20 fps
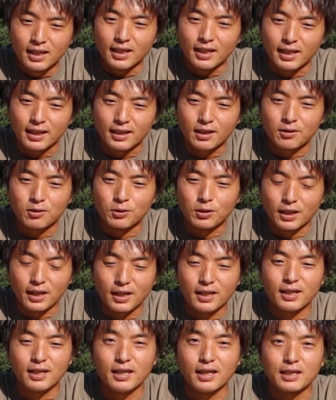えー、結構
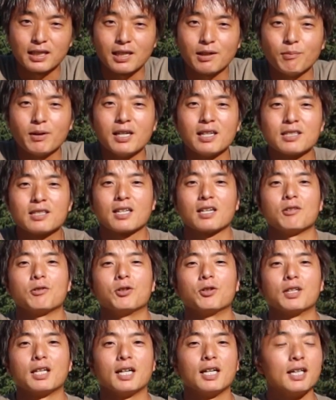ね、当たり前に使う
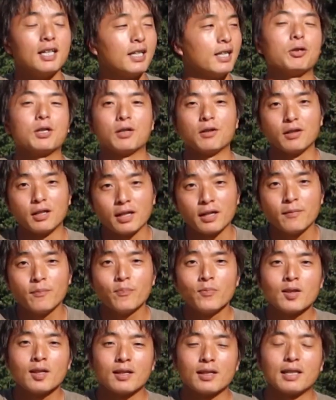ようなトリックに
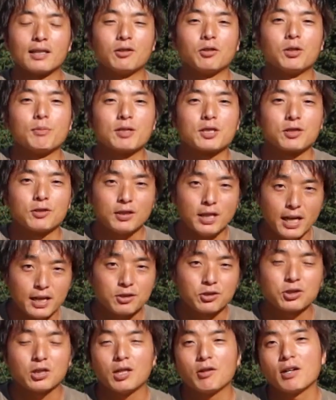なっておりますので、
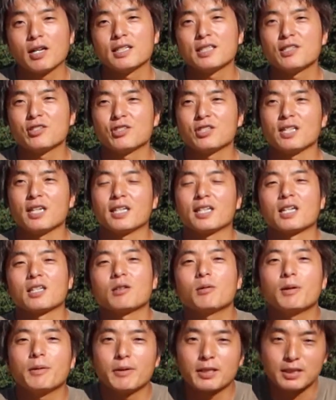そちらを解説していきたい
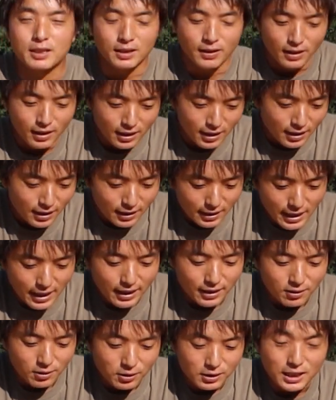と思います。
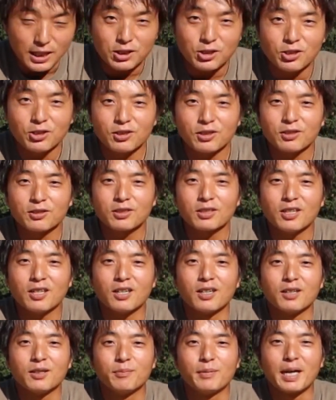で、えっと、最初に言っておくと、
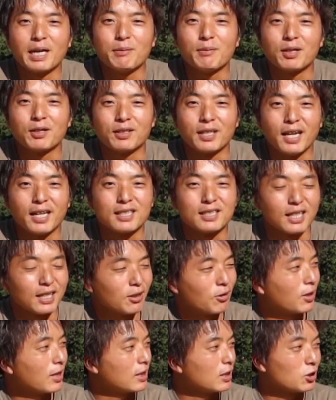まあ今のね、さっ
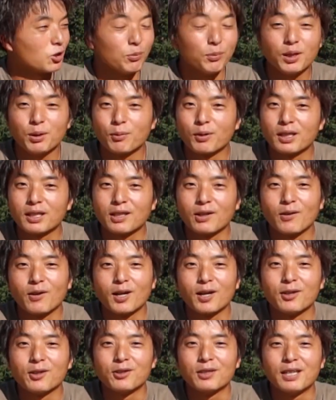きの形を見てもらったらわ
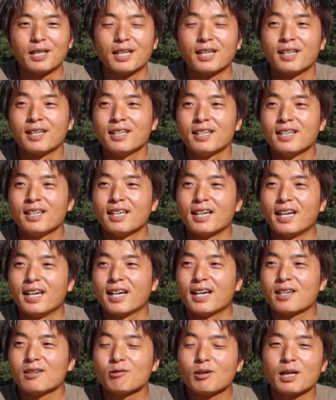かるように、
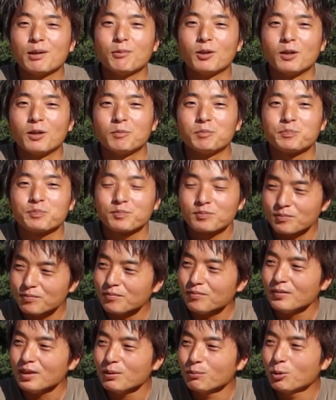えー、ハングファイブ、
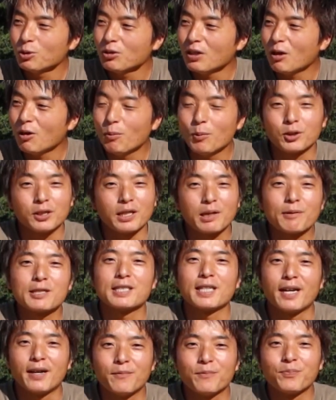僕はほぼできません。